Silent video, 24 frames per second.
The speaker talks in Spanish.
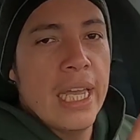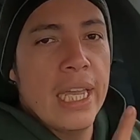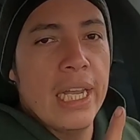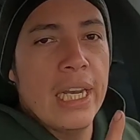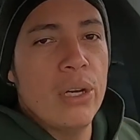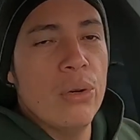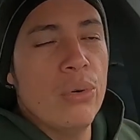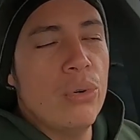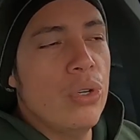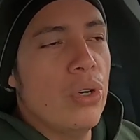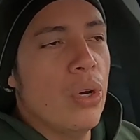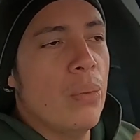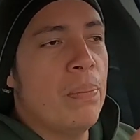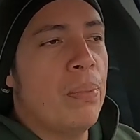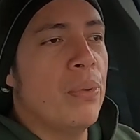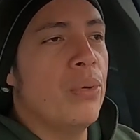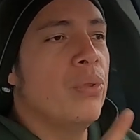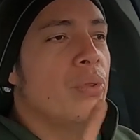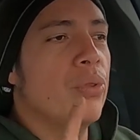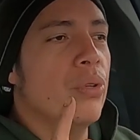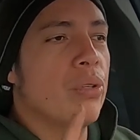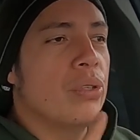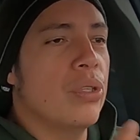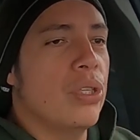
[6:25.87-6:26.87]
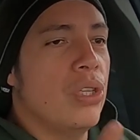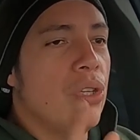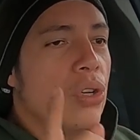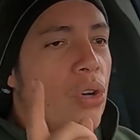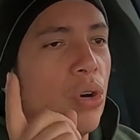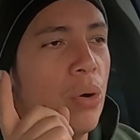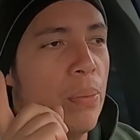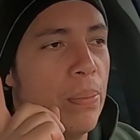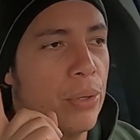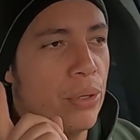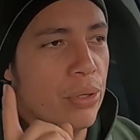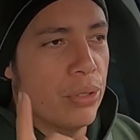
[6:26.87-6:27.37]
El
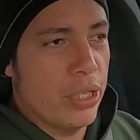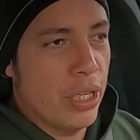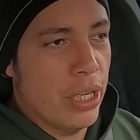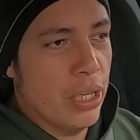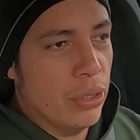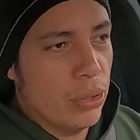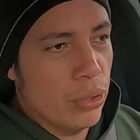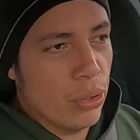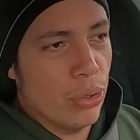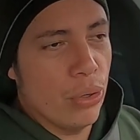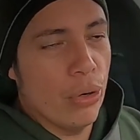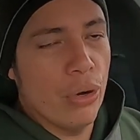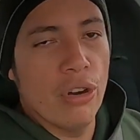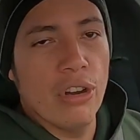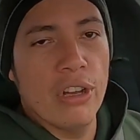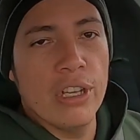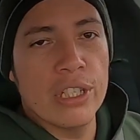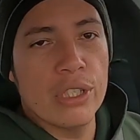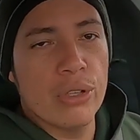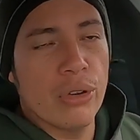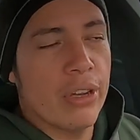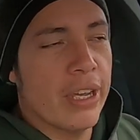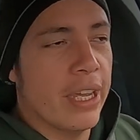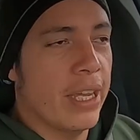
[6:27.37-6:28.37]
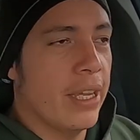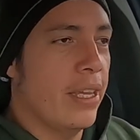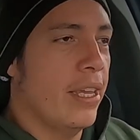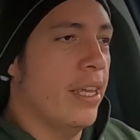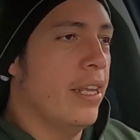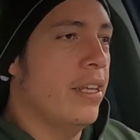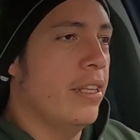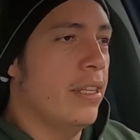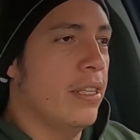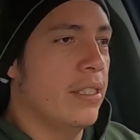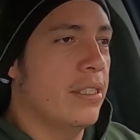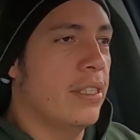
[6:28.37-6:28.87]
1.5%. ¿Eso qué
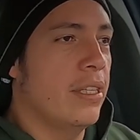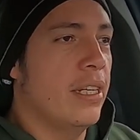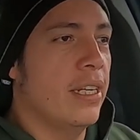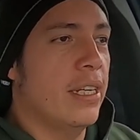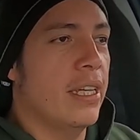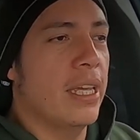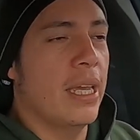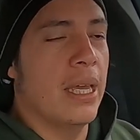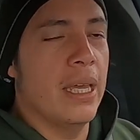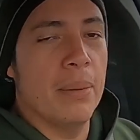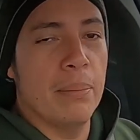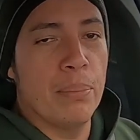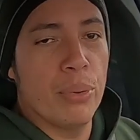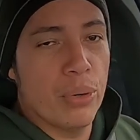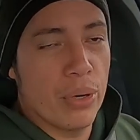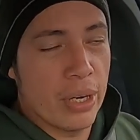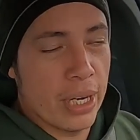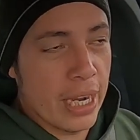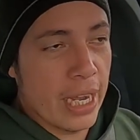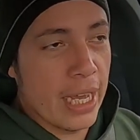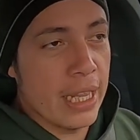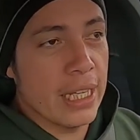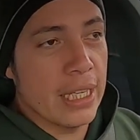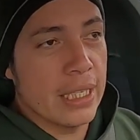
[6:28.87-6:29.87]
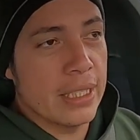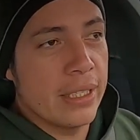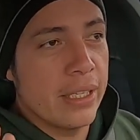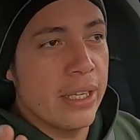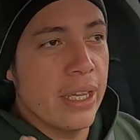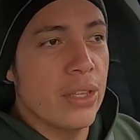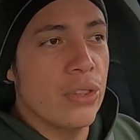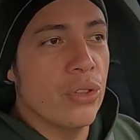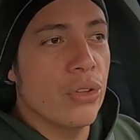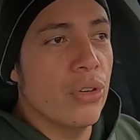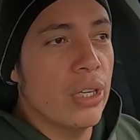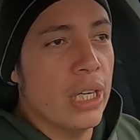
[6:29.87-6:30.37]
quiere decir? Que por cada
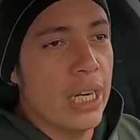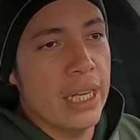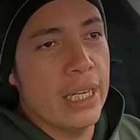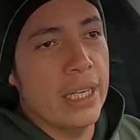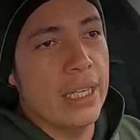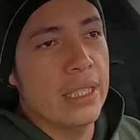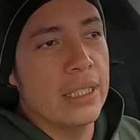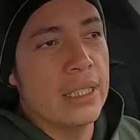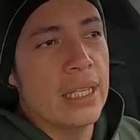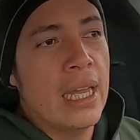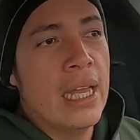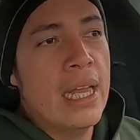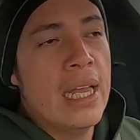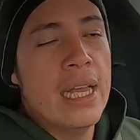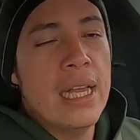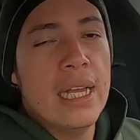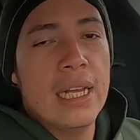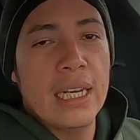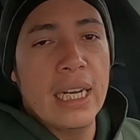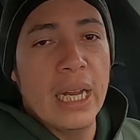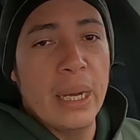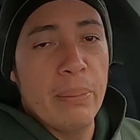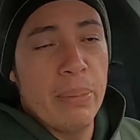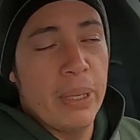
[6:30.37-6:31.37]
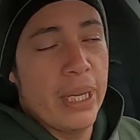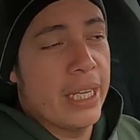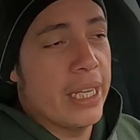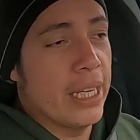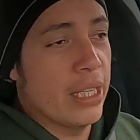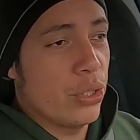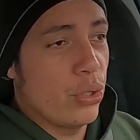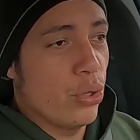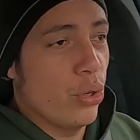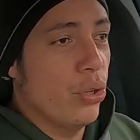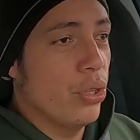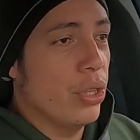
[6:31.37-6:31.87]
100 dólares la
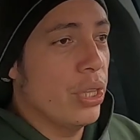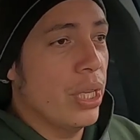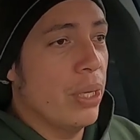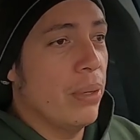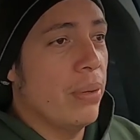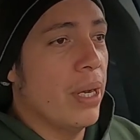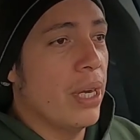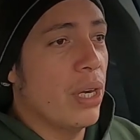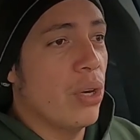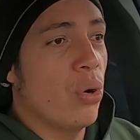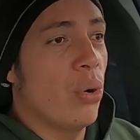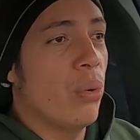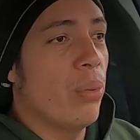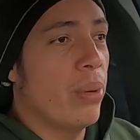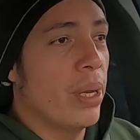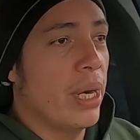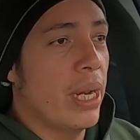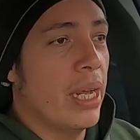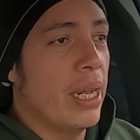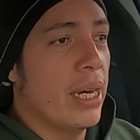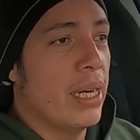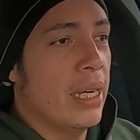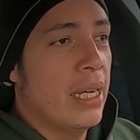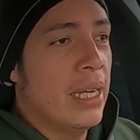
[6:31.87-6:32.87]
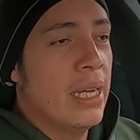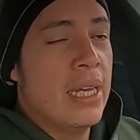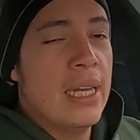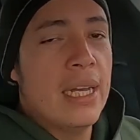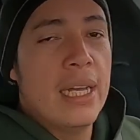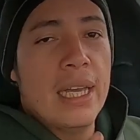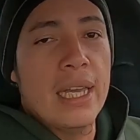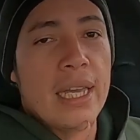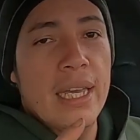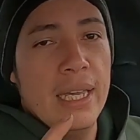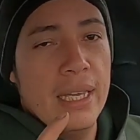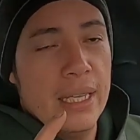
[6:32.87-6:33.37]
aplicación te va a cobrar
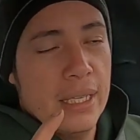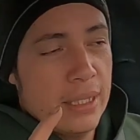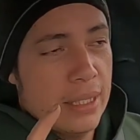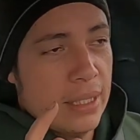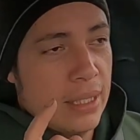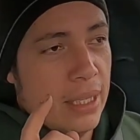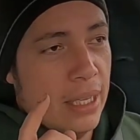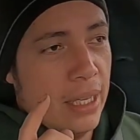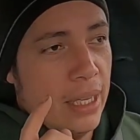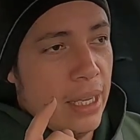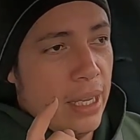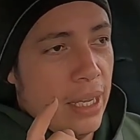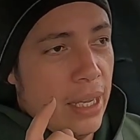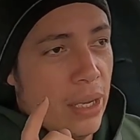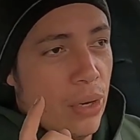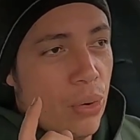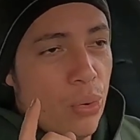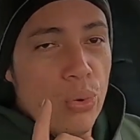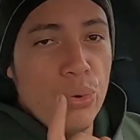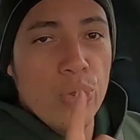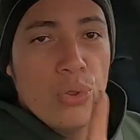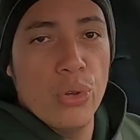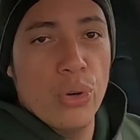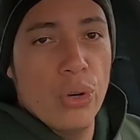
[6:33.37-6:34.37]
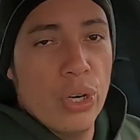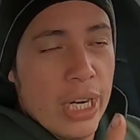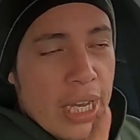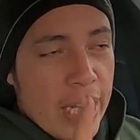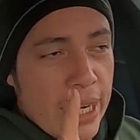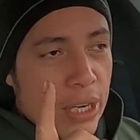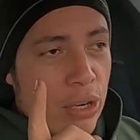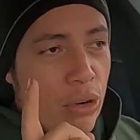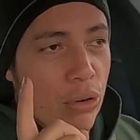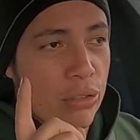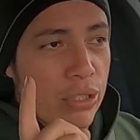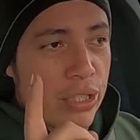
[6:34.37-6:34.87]
este, un
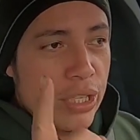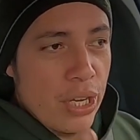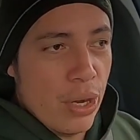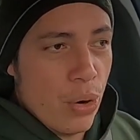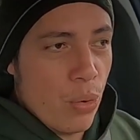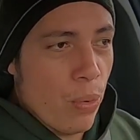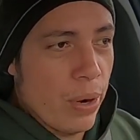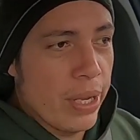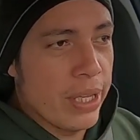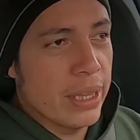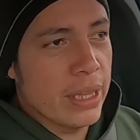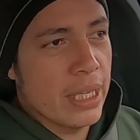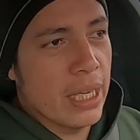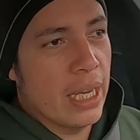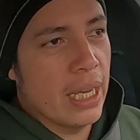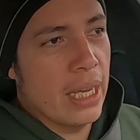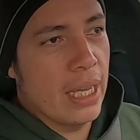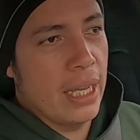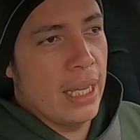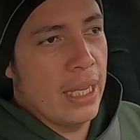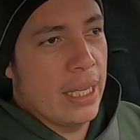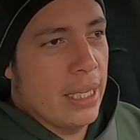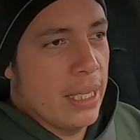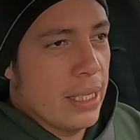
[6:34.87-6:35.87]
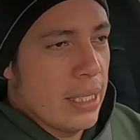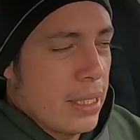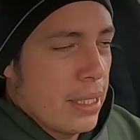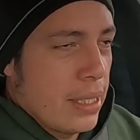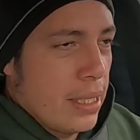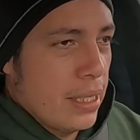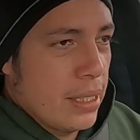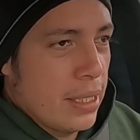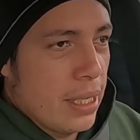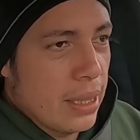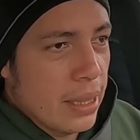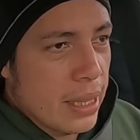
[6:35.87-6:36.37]
dólar con 50
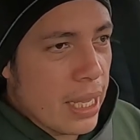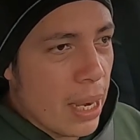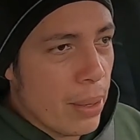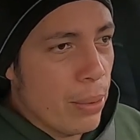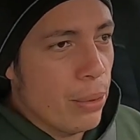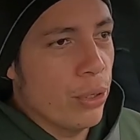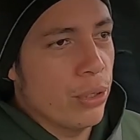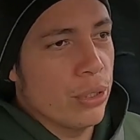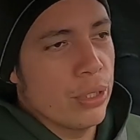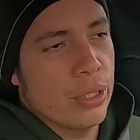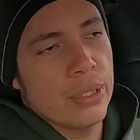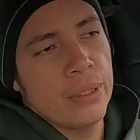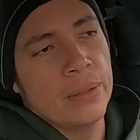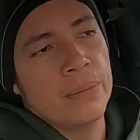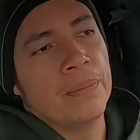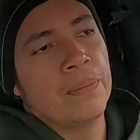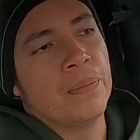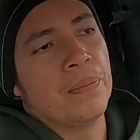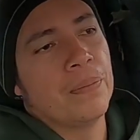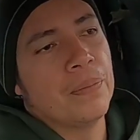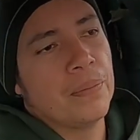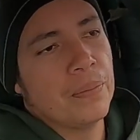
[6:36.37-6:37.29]
este, centavos.